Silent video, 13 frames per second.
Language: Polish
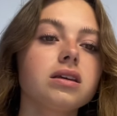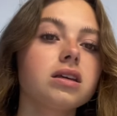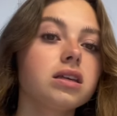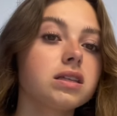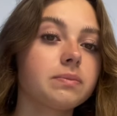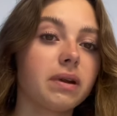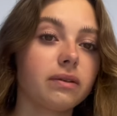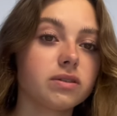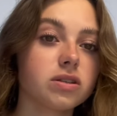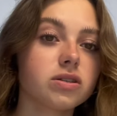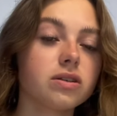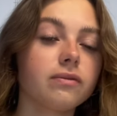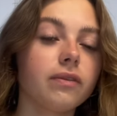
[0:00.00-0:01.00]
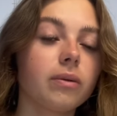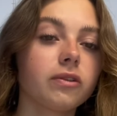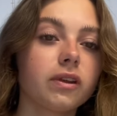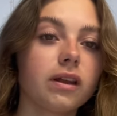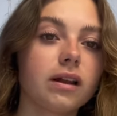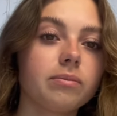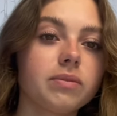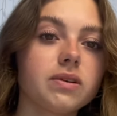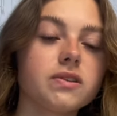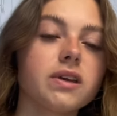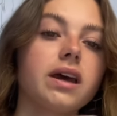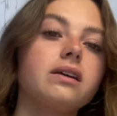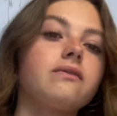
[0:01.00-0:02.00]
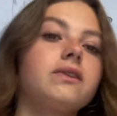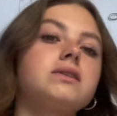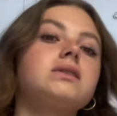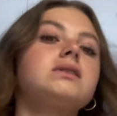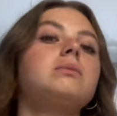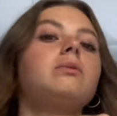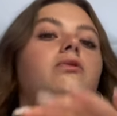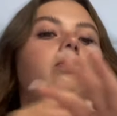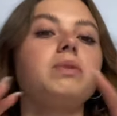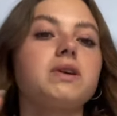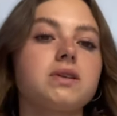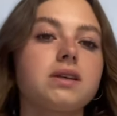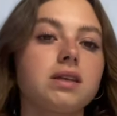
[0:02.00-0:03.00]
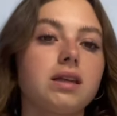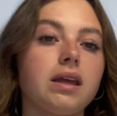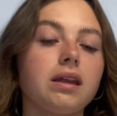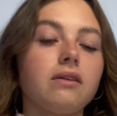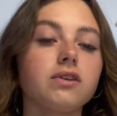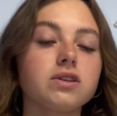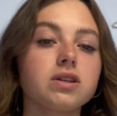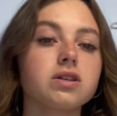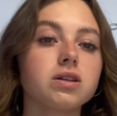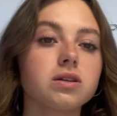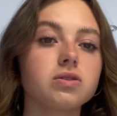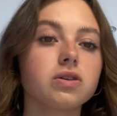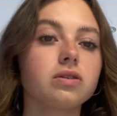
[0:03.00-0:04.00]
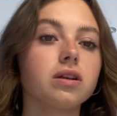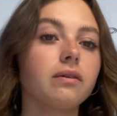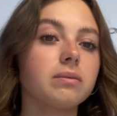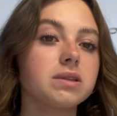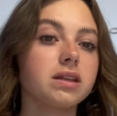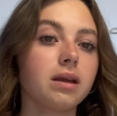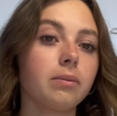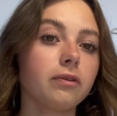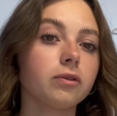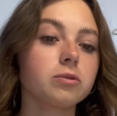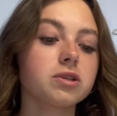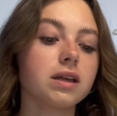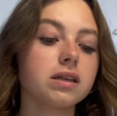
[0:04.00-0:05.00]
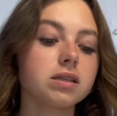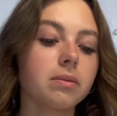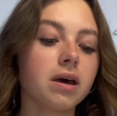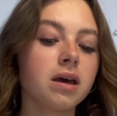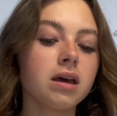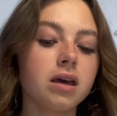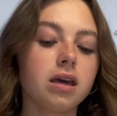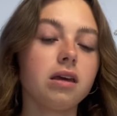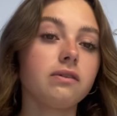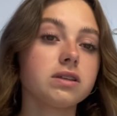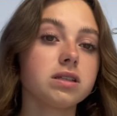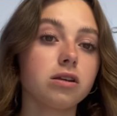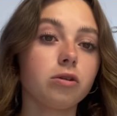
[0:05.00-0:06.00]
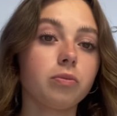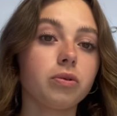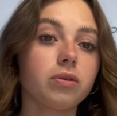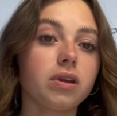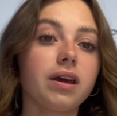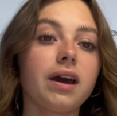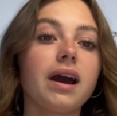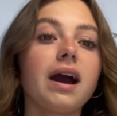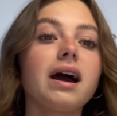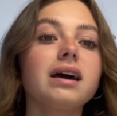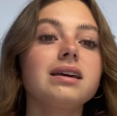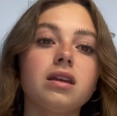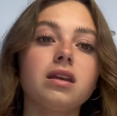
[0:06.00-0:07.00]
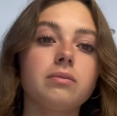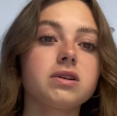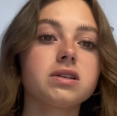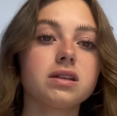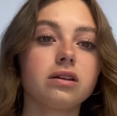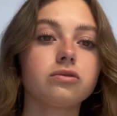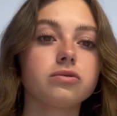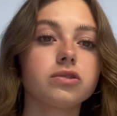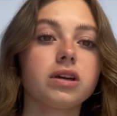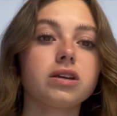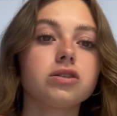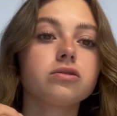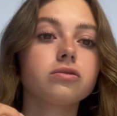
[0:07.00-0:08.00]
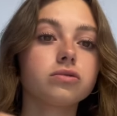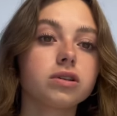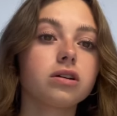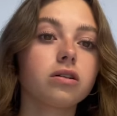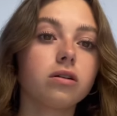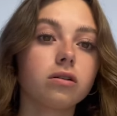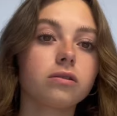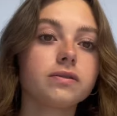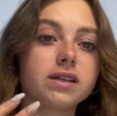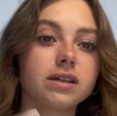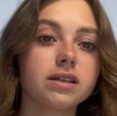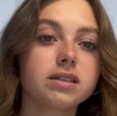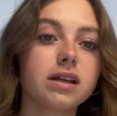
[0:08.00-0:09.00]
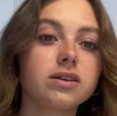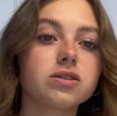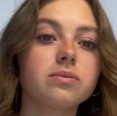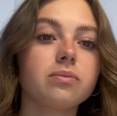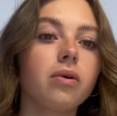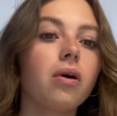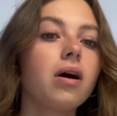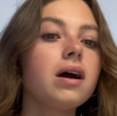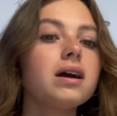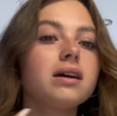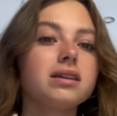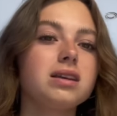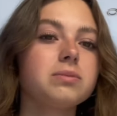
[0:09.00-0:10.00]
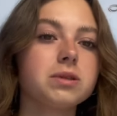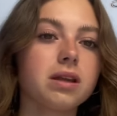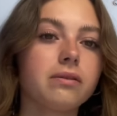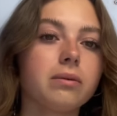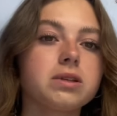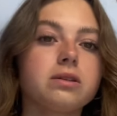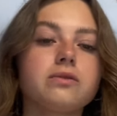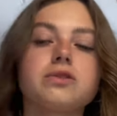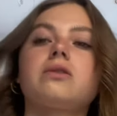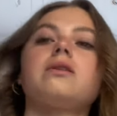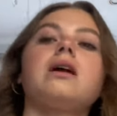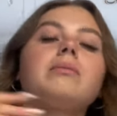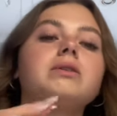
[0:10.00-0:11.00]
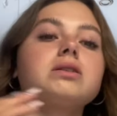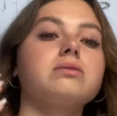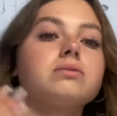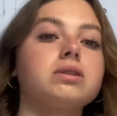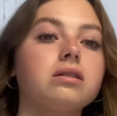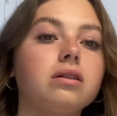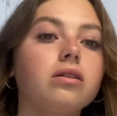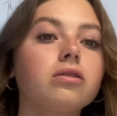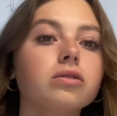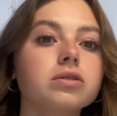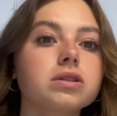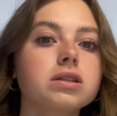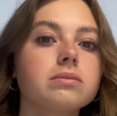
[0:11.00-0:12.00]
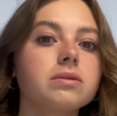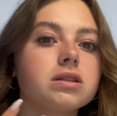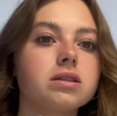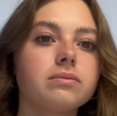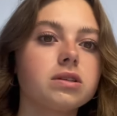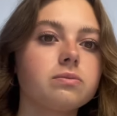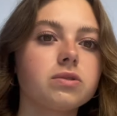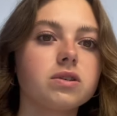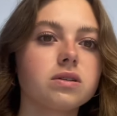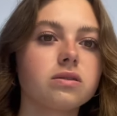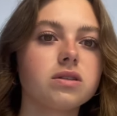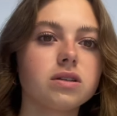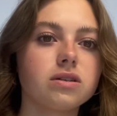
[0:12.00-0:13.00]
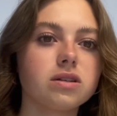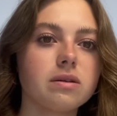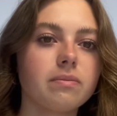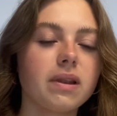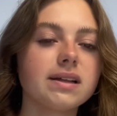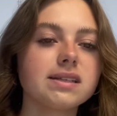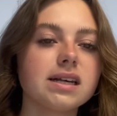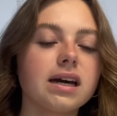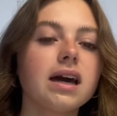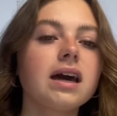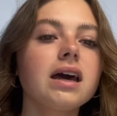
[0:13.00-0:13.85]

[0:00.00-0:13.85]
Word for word: i sprawdźcie, czy Wam to nadal pisze i właśnie sobie wybierzcie te najważniejsze rzeczy, które Wam się na pewno przydadzą i weźcie je do piórnika. Nie bierzcie tak dużo jakichś różnych kolorów zakreślaczy, bo nie przyda Wam się to w szkole, a będziecie musieli tego nosić i będziecie mieć przez to cięższy plecak,